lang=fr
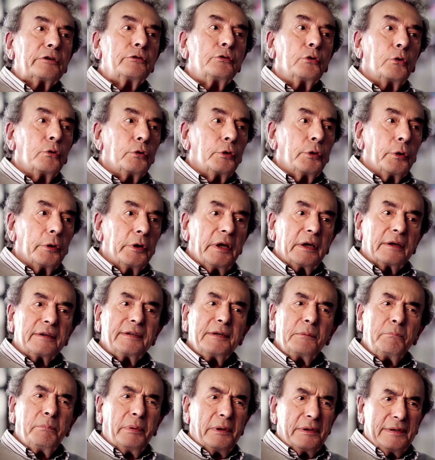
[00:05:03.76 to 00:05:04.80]
se recueillir,
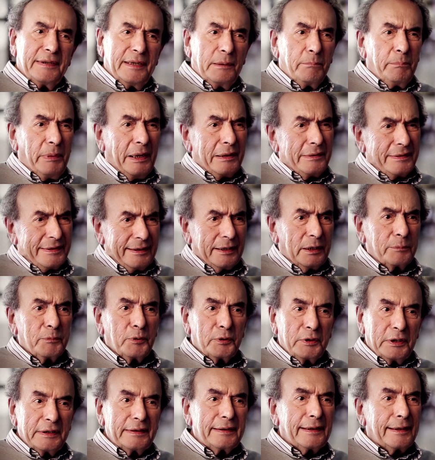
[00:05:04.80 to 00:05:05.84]
ce n'est pas une
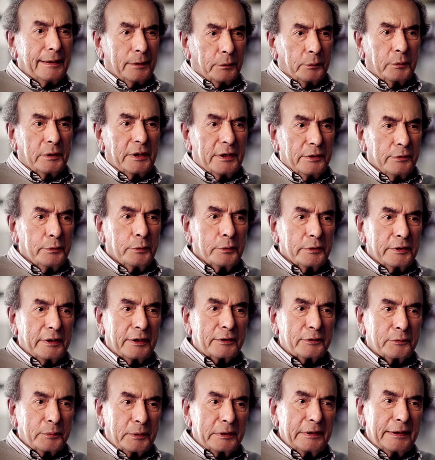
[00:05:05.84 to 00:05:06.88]
cérémonie très religieuse, hein,
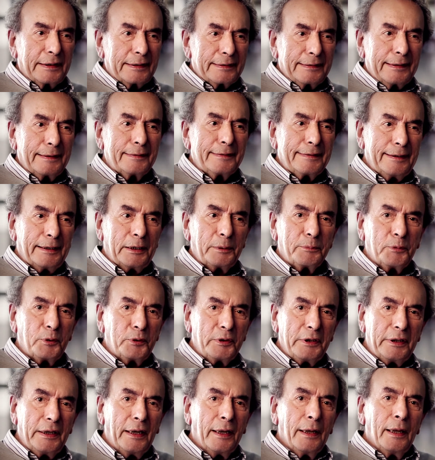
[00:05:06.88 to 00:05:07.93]
je dois dire, c'est une
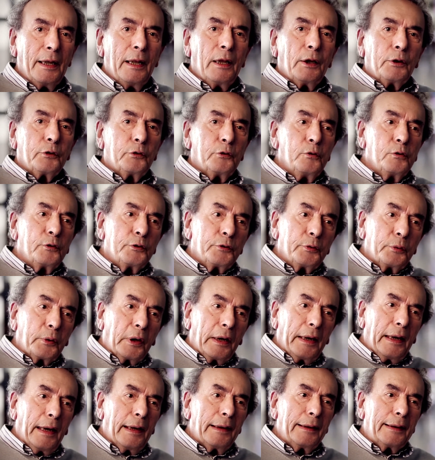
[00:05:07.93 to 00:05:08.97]
cérémonie
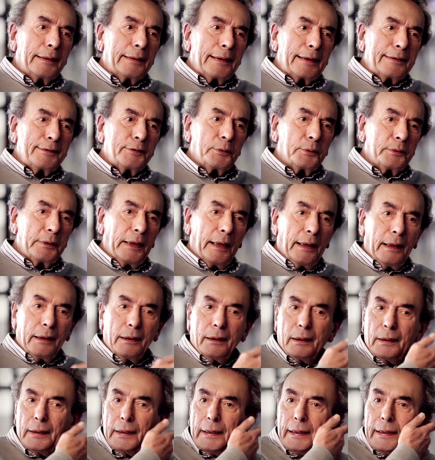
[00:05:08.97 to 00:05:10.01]
culturelle et
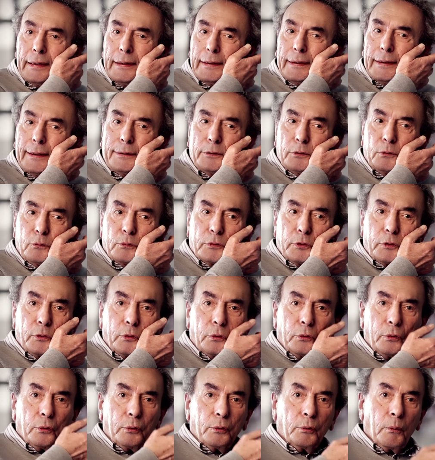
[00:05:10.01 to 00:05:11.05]
nationale. Et donc,
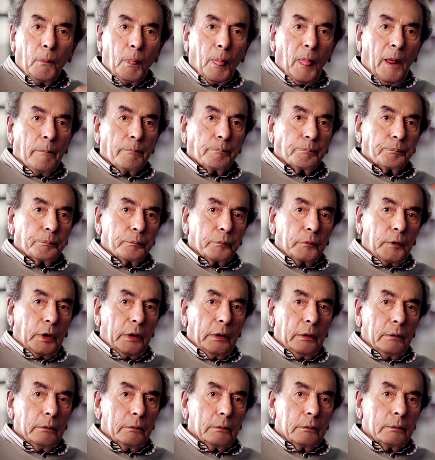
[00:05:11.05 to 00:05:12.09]
euh,
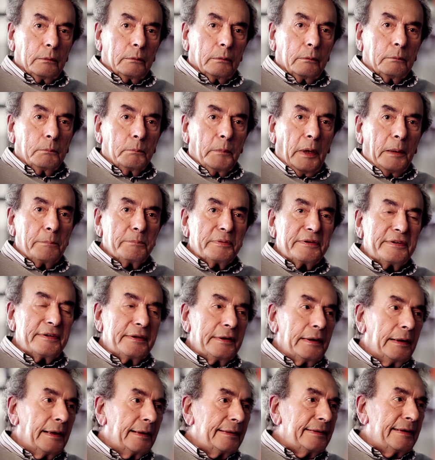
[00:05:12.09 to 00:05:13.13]
euh, même
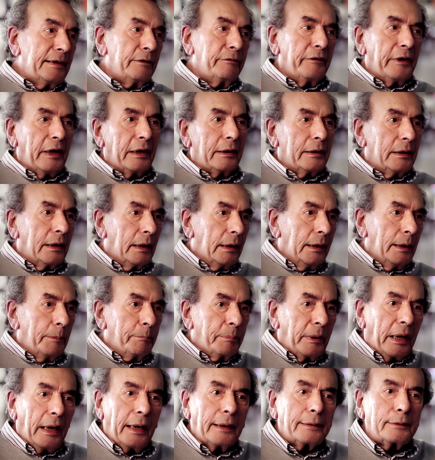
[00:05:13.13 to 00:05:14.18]
si les évêques et les
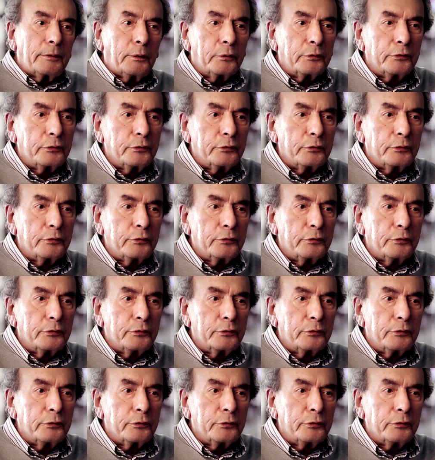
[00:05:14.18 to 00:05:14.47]
prêtres